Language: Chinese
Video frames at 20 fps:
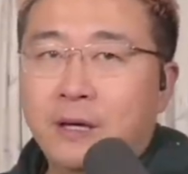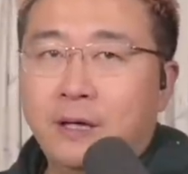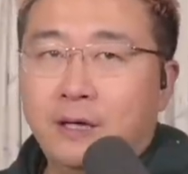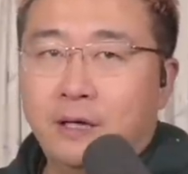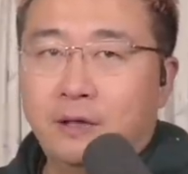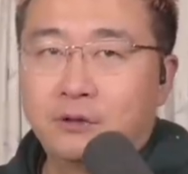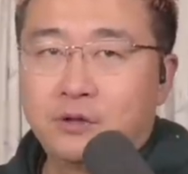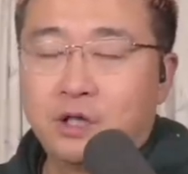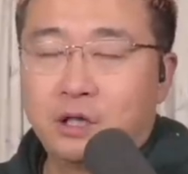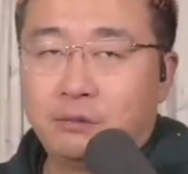
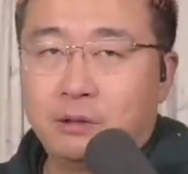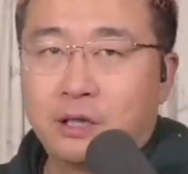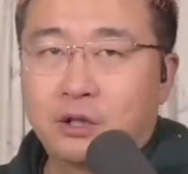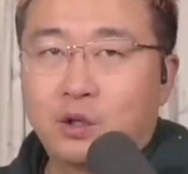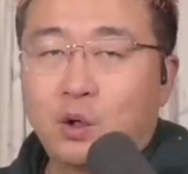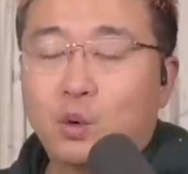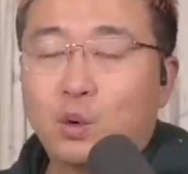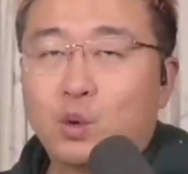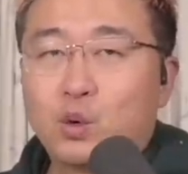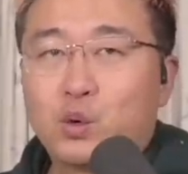然后这里面
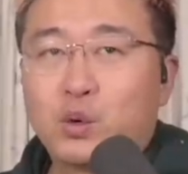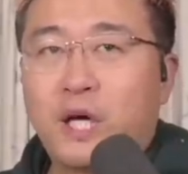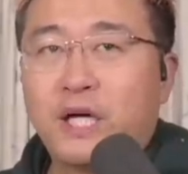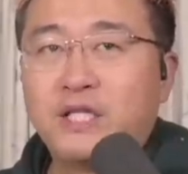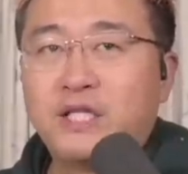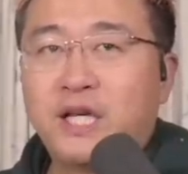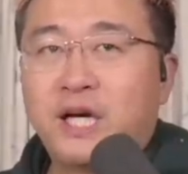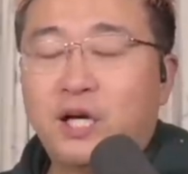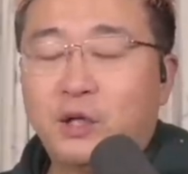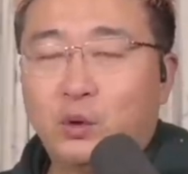透露出来一
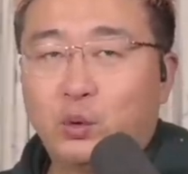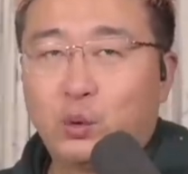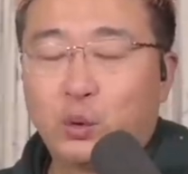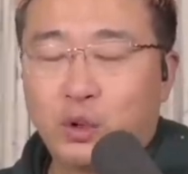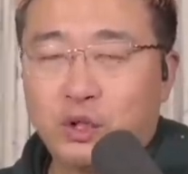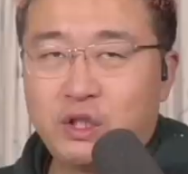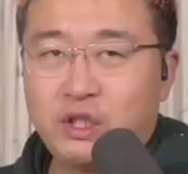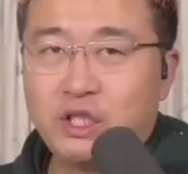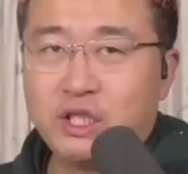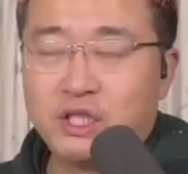些很多
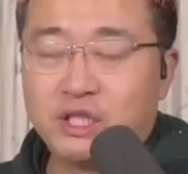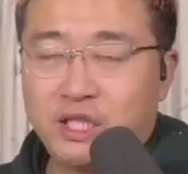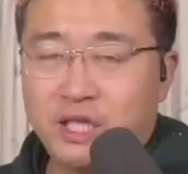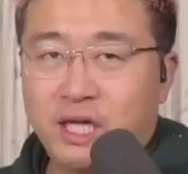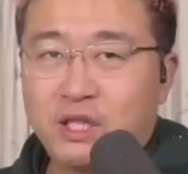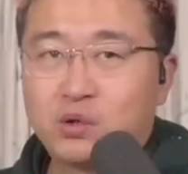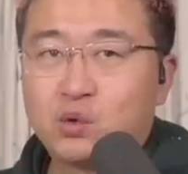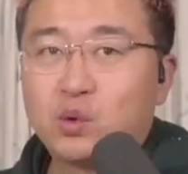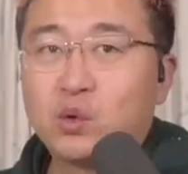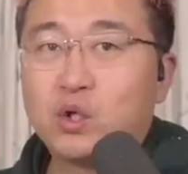的细节，
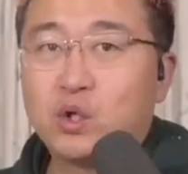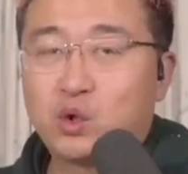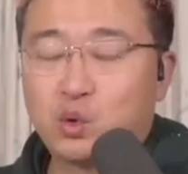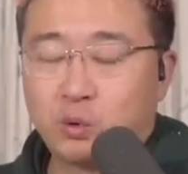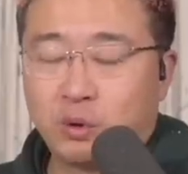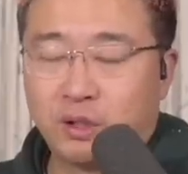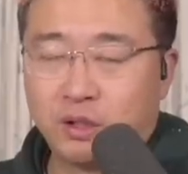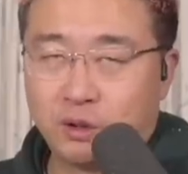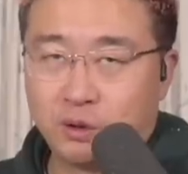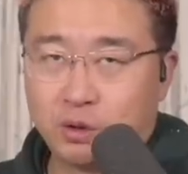最
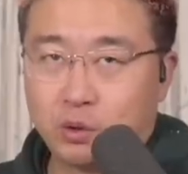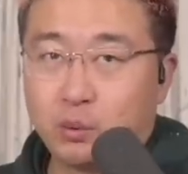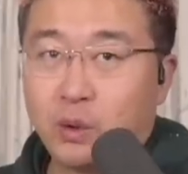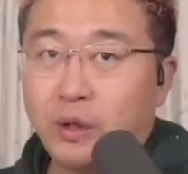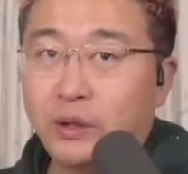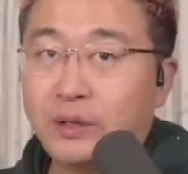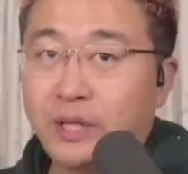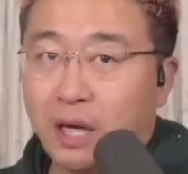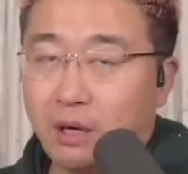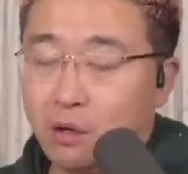重要的就是
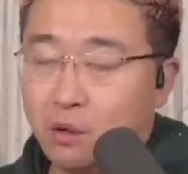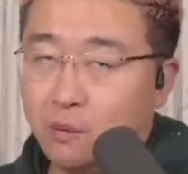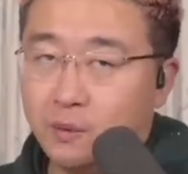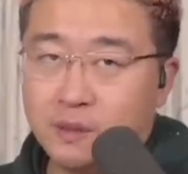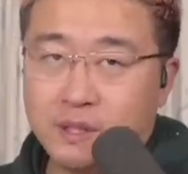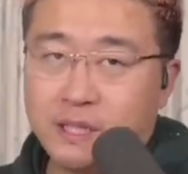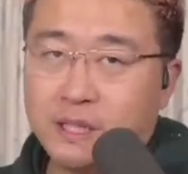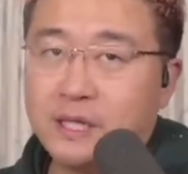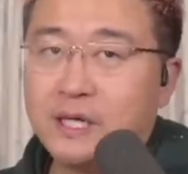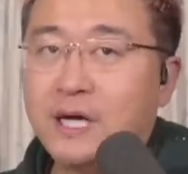关于台湾问
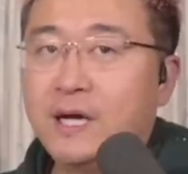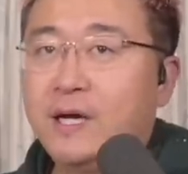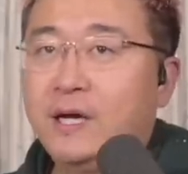题，